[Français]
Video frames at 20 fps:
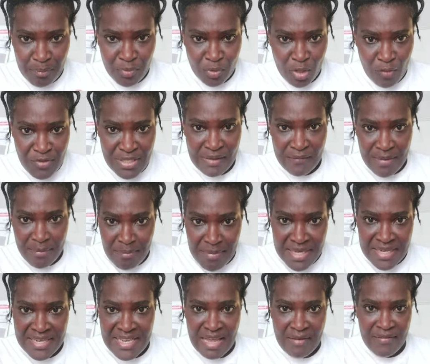que vous avez
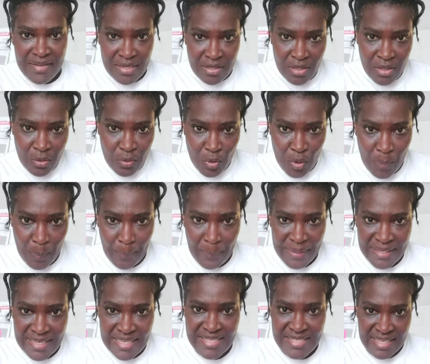menée avec le
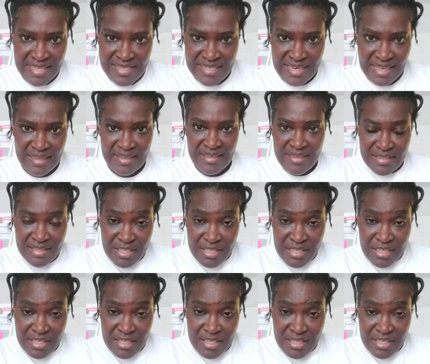PDCI là,